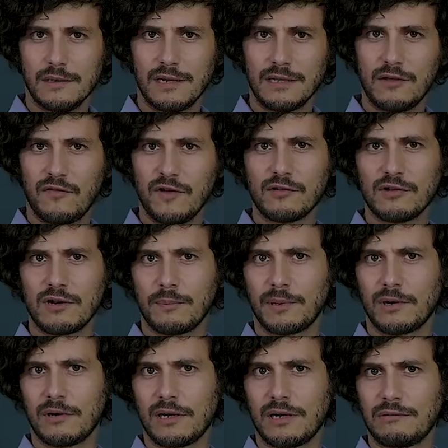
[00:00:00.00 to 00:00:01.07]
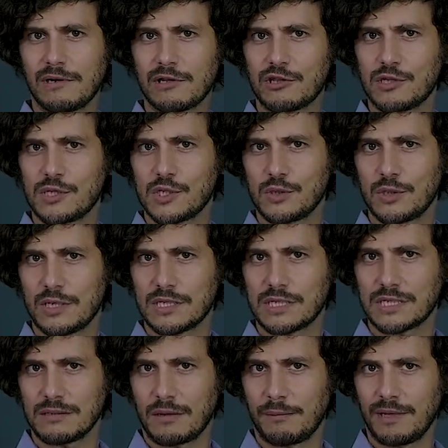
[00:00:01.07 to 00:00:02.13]
Allora, difetto è una parola, un'accezione
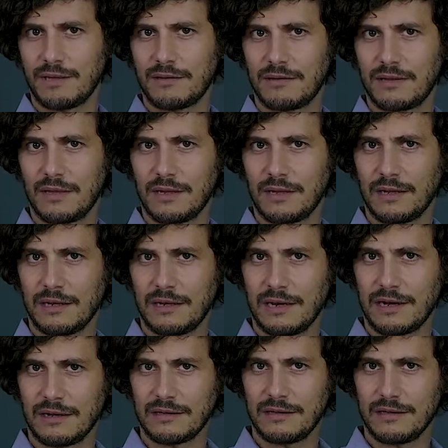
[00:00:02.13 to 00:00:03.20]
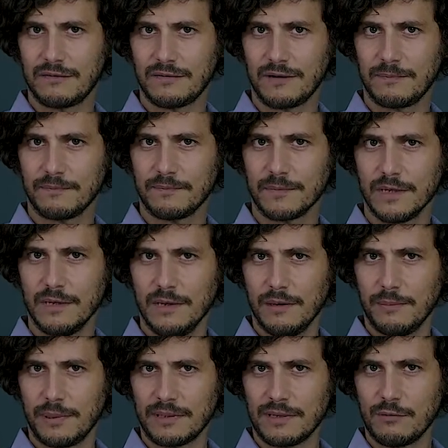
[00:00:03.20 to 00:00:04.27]
estremamente negativa.
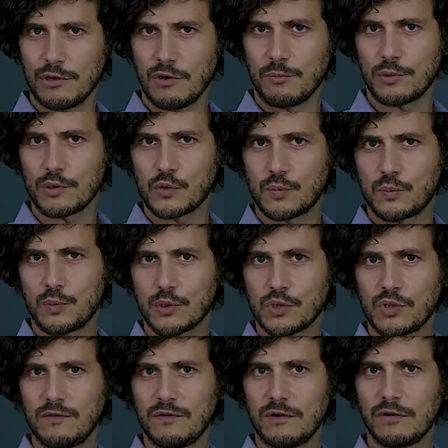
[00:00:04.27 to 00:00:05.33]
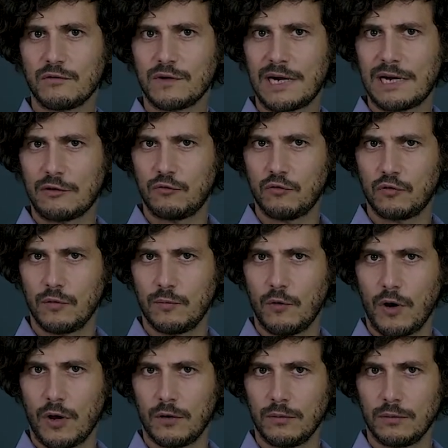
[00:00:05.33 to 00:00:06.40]
Partiamo da un presupposto, il vino naturale è tutto
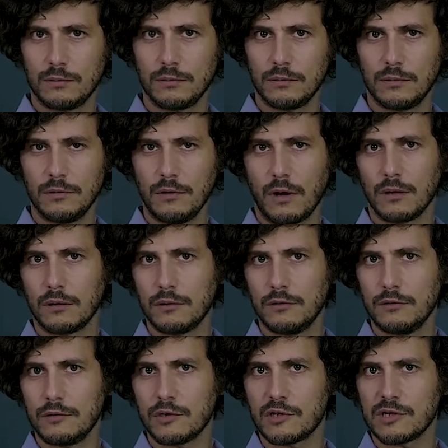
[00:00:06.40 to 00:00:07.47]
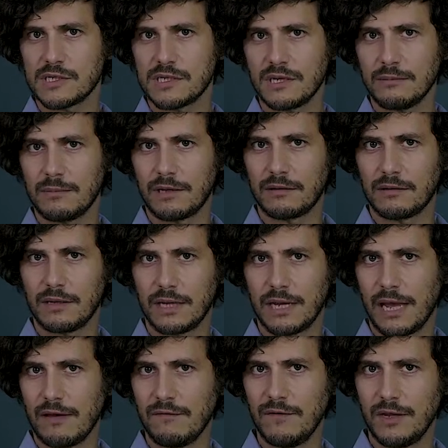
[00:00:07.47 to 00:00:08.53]
buono? No, non necessariamente,
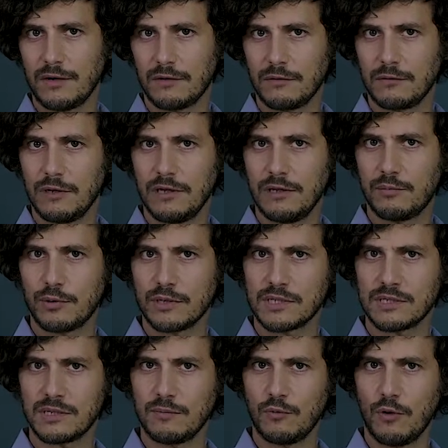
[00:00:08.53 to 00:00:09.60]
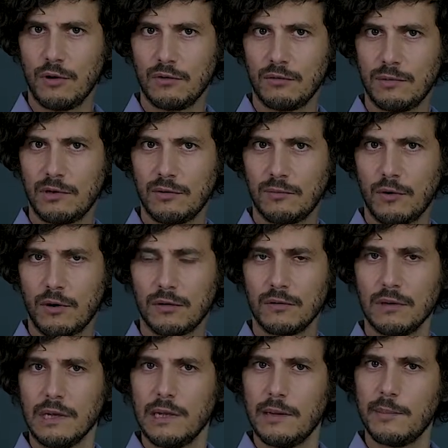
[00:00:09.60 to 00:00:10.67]
è vino, quindi può essere buono o meno buono.